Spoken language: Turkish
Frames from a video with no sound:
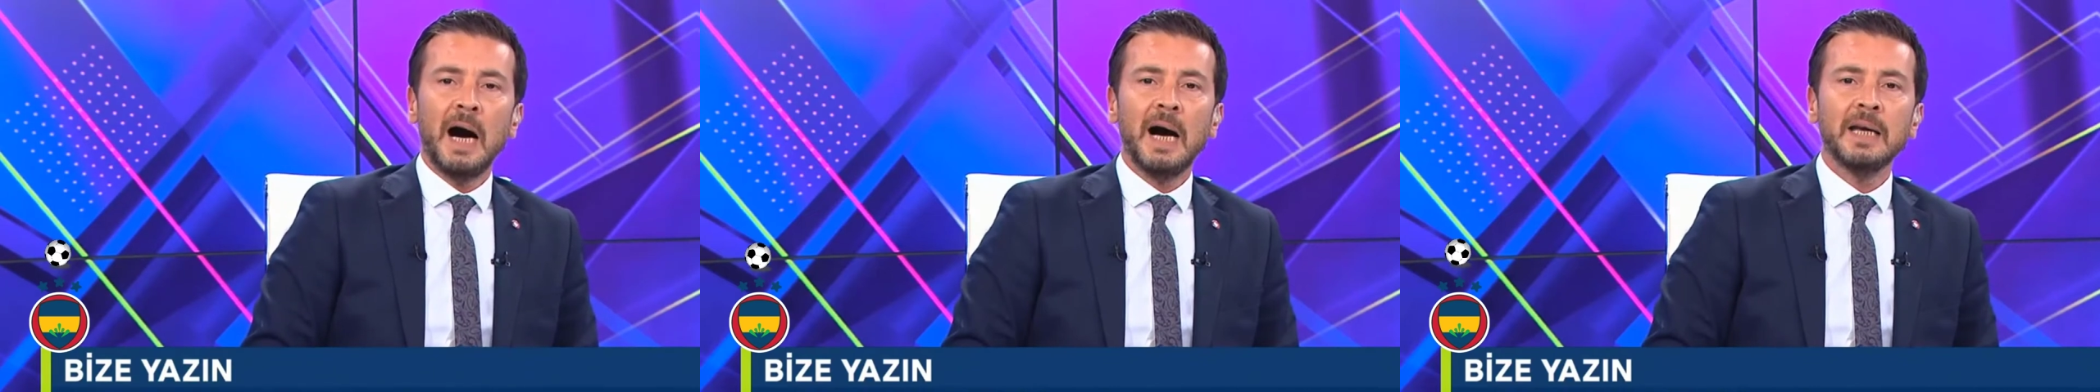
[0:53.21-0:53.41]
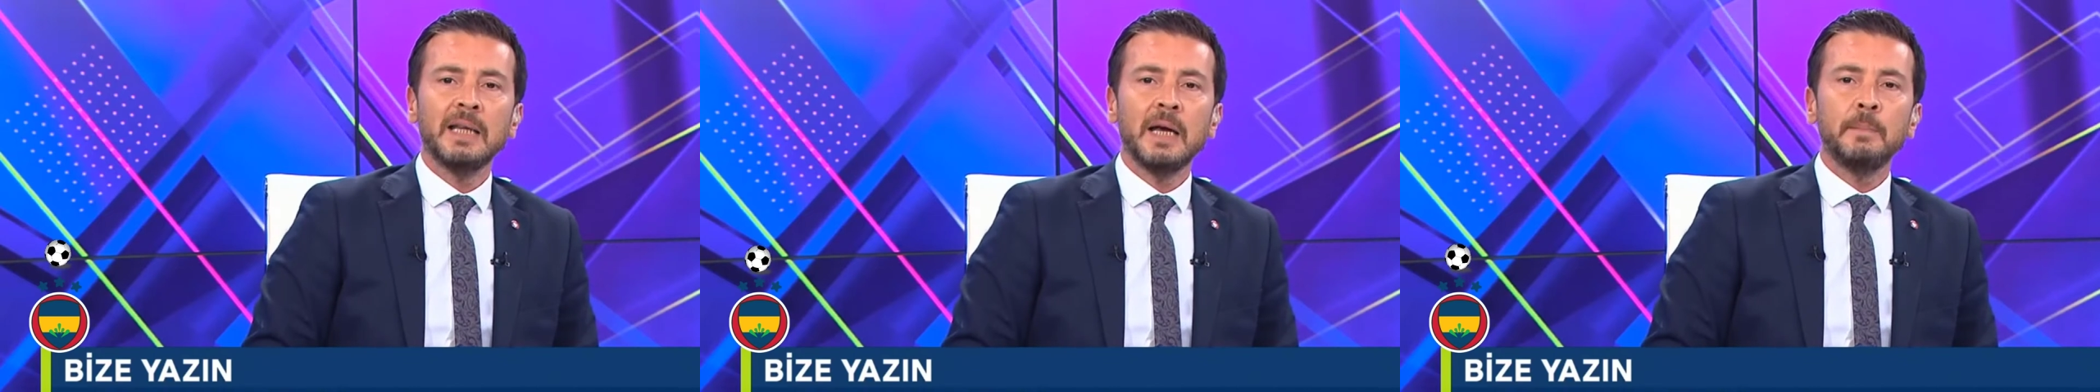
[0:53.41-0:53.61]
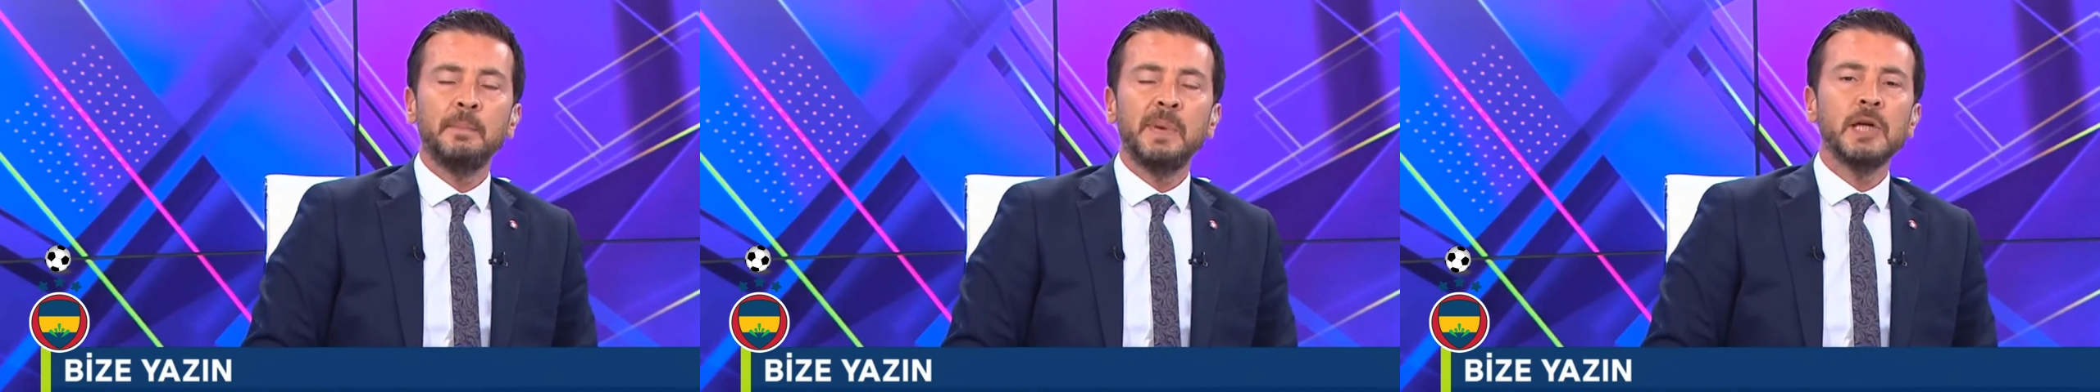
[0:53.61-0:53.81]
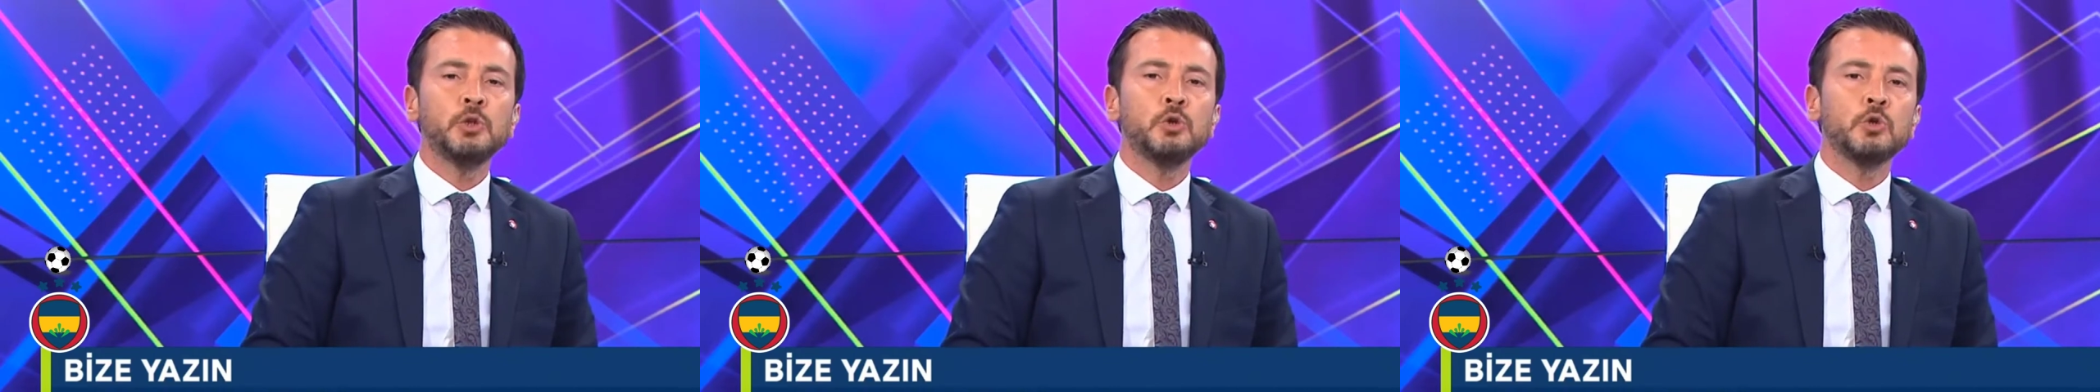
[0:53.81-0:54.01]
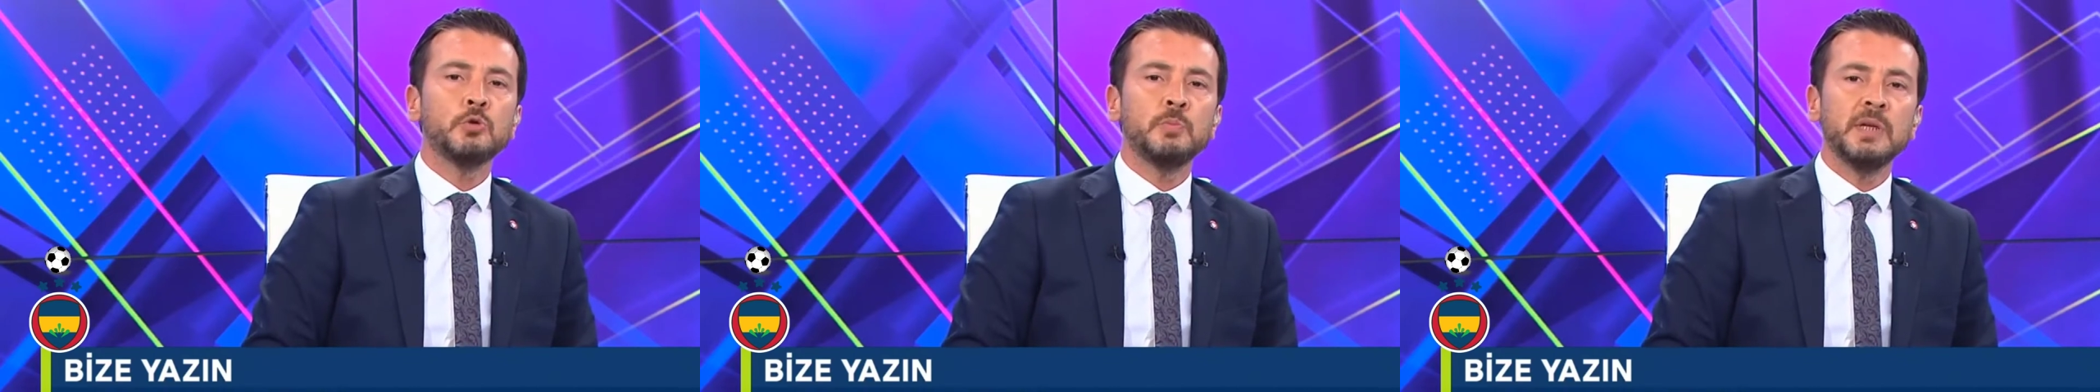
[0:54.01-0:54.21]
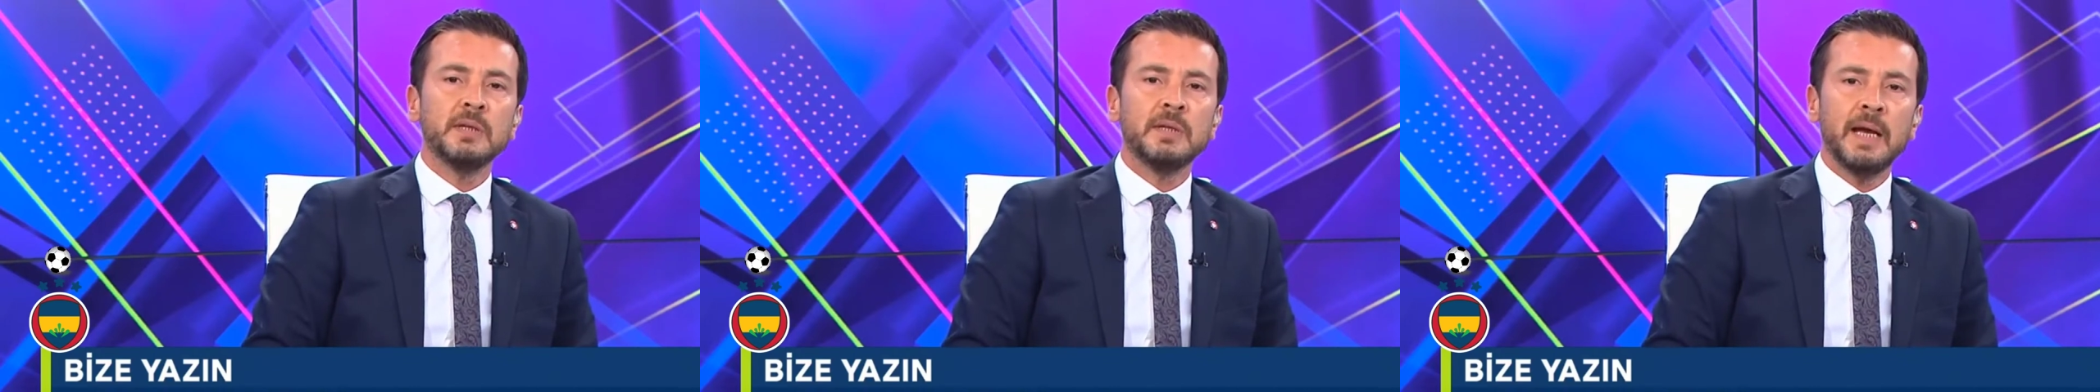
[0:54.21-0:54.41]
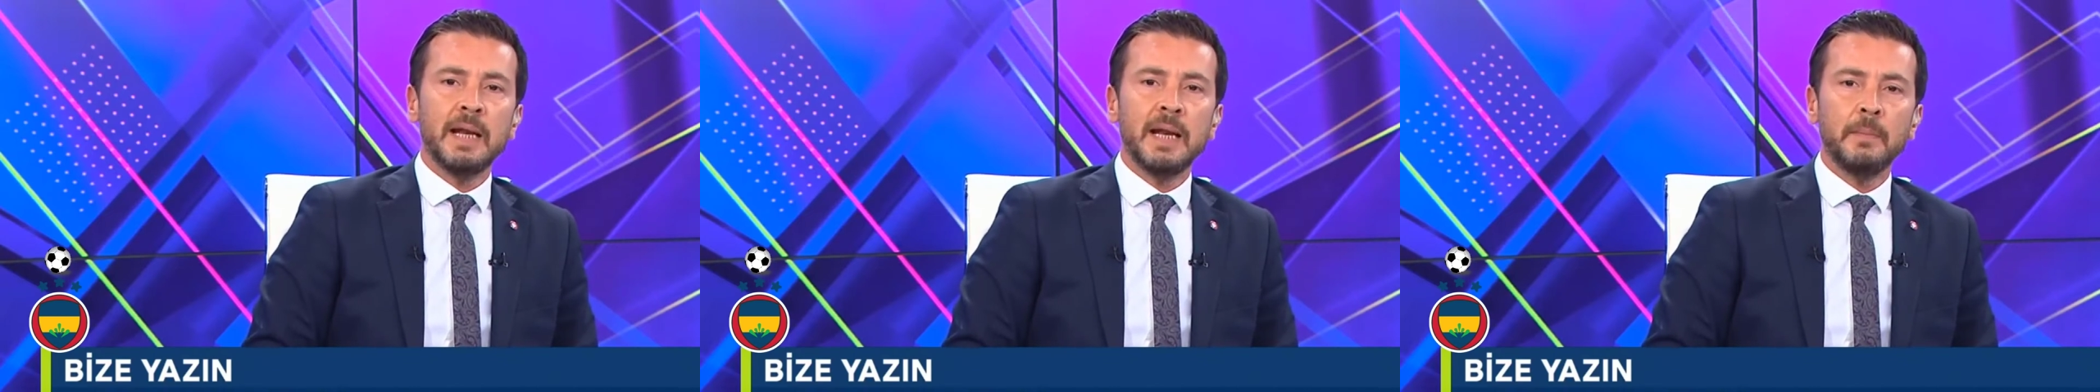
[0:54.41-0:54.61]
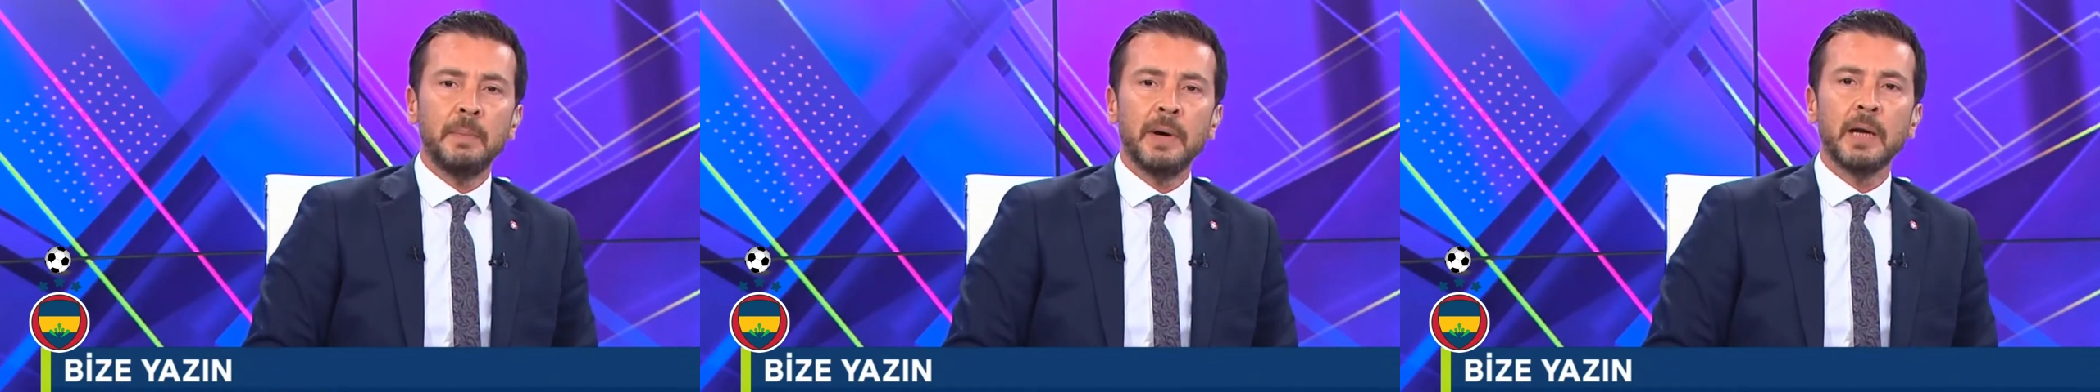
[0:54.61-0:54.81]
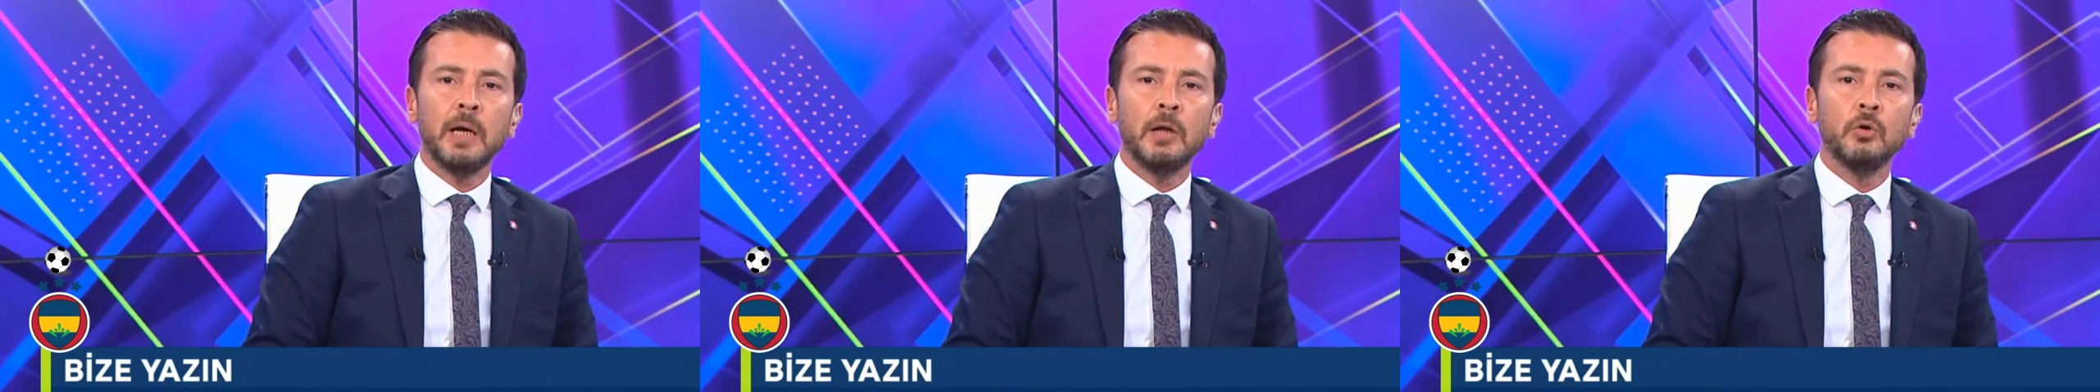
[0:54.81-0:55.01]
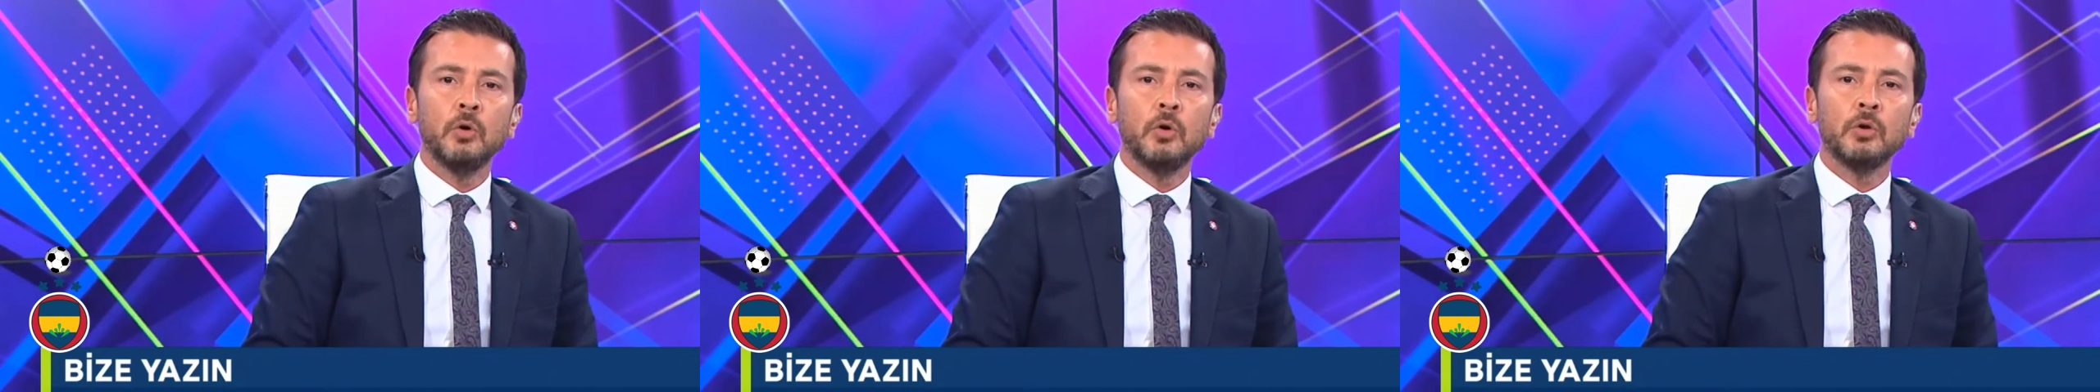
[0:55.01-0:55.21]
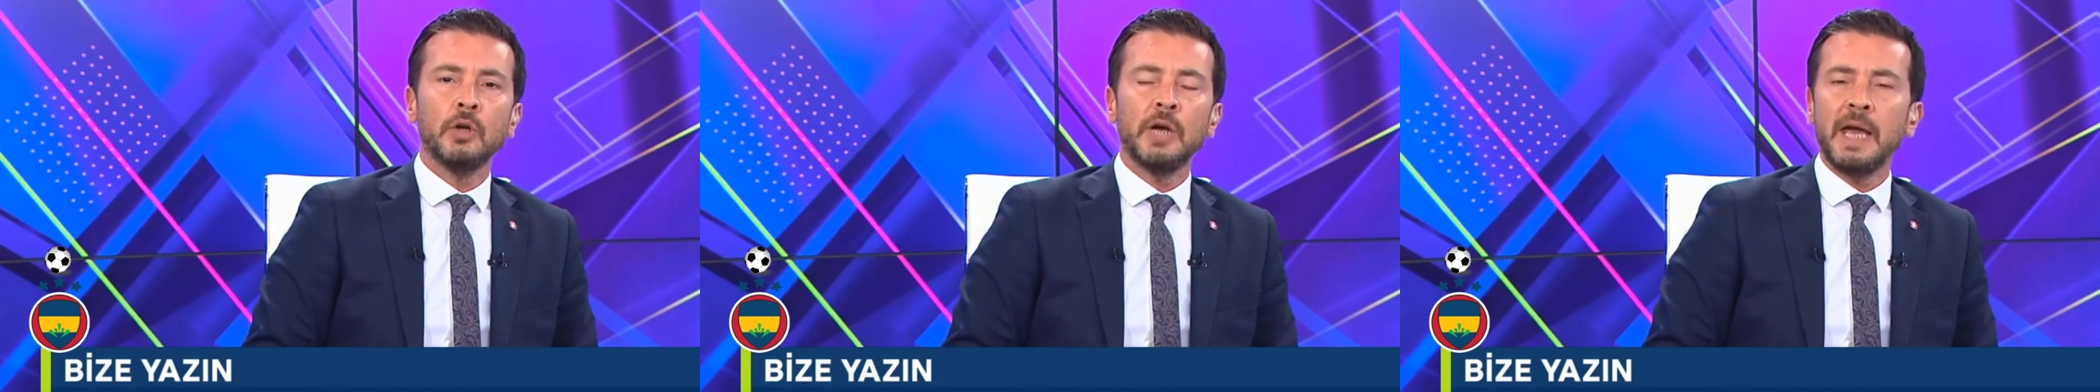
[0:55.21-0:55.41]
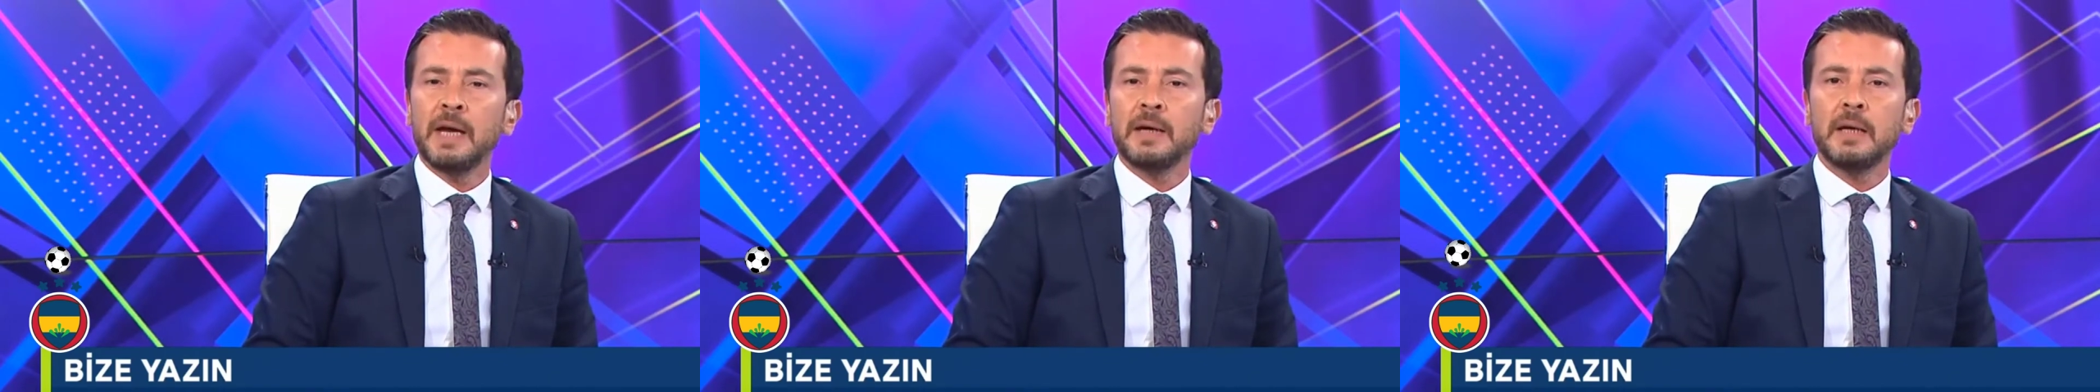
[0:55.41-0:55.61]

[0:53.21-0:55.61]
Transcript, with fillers: Ayda 500 bin TL para alıyor diye